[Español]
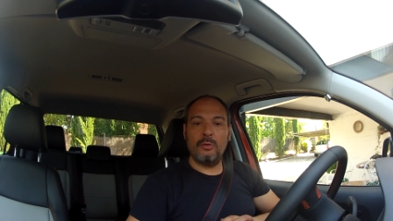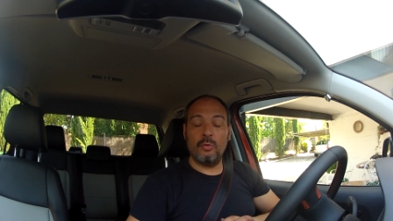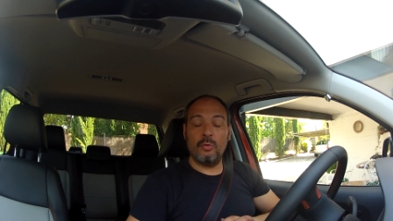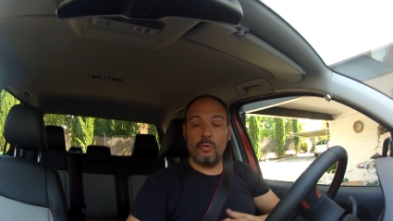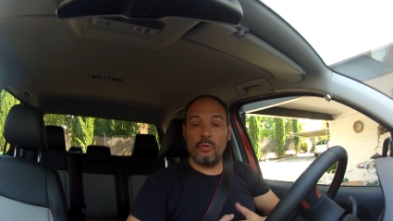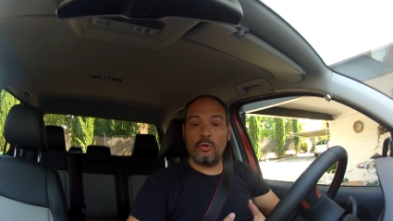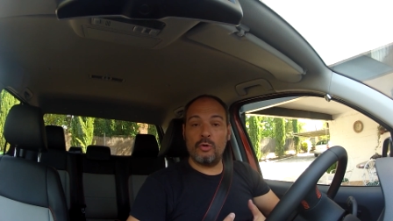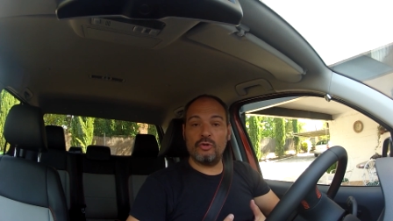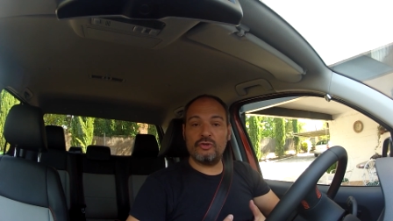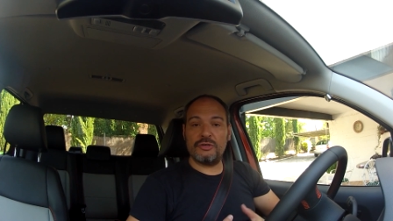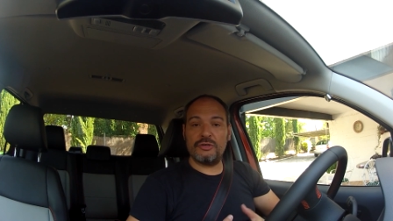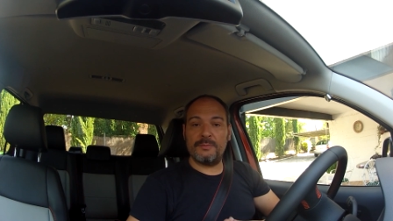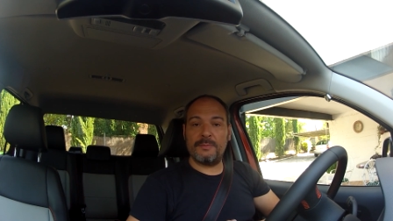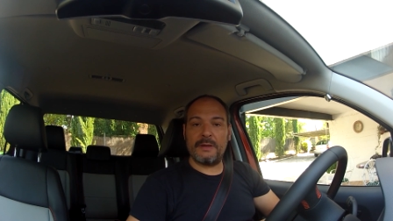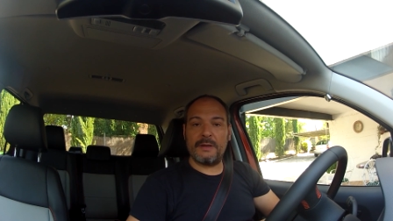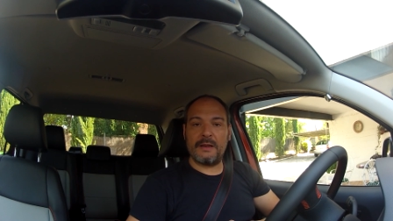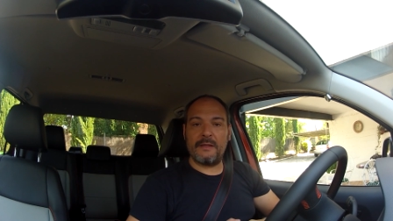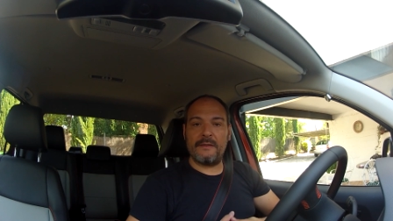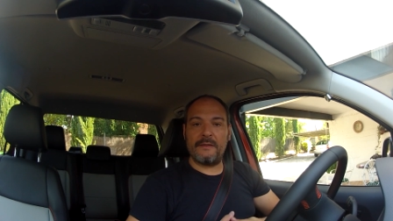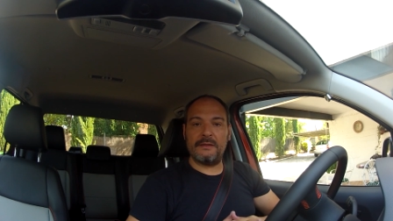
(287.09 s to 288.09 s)
un coche
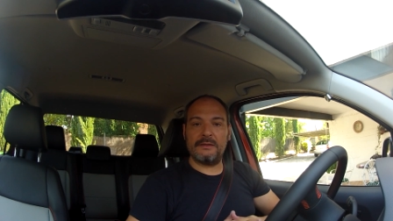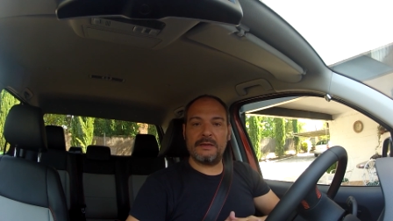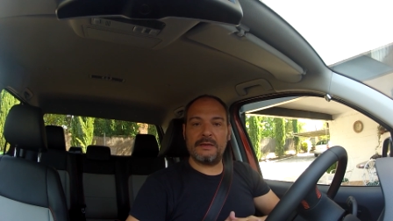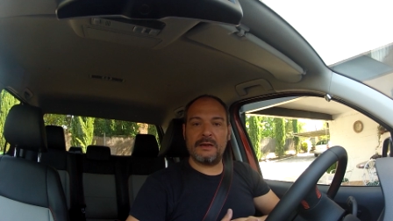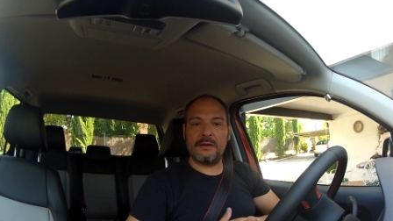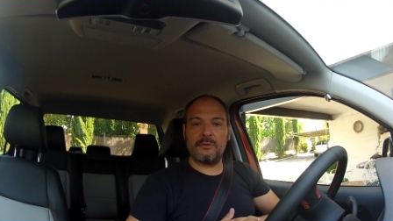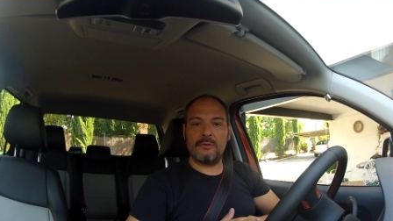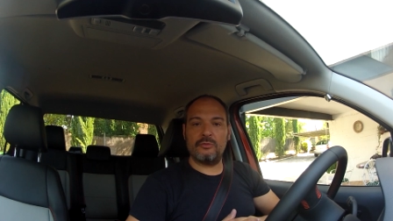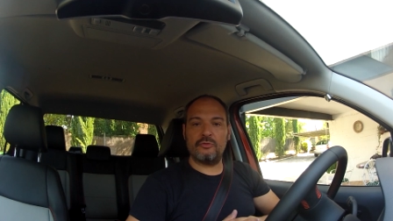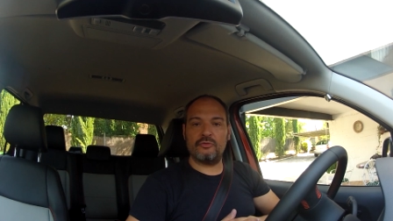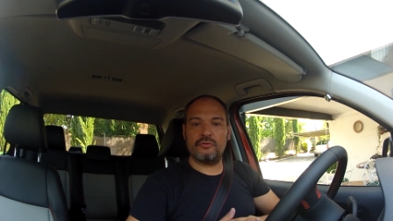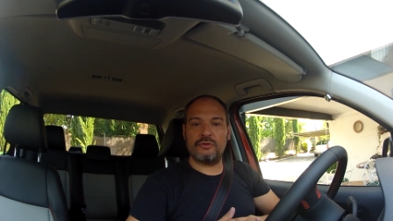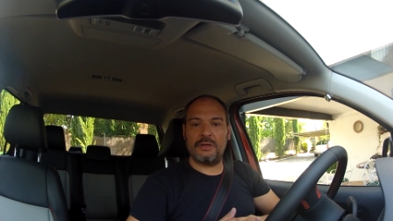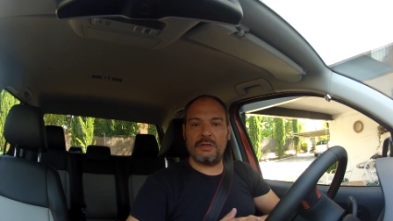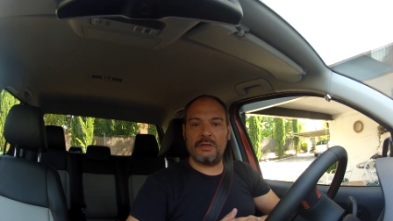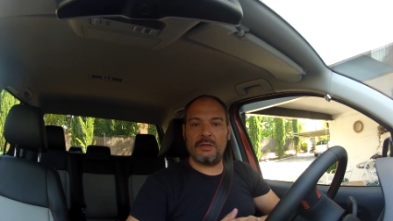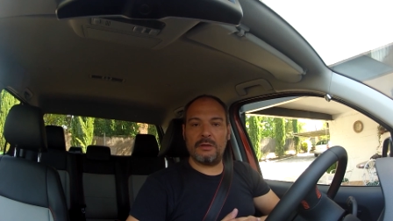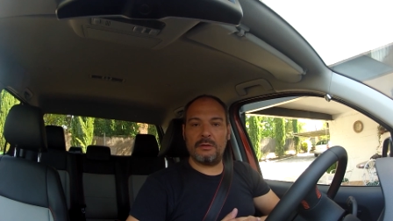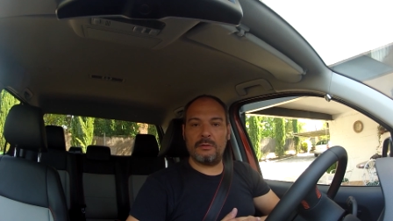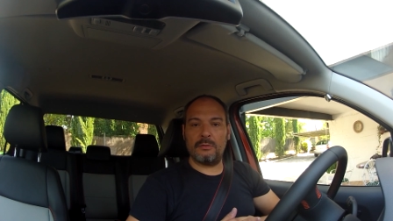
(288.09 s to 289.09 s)
para adentrarnos
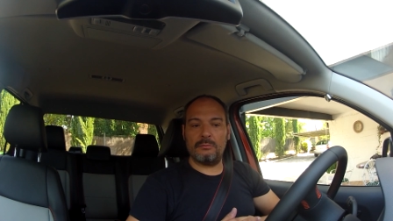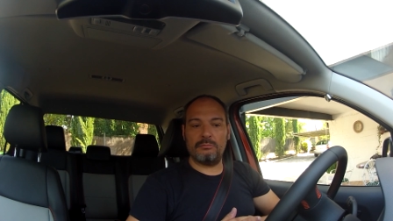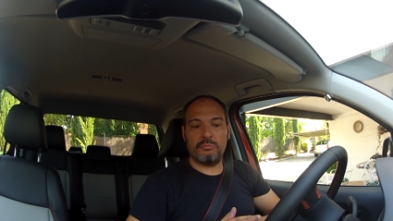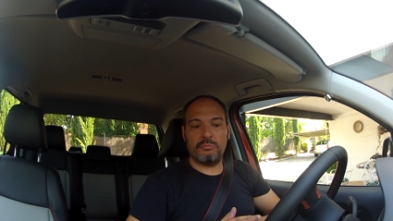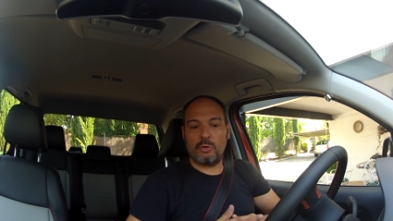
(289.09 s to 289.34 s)
en,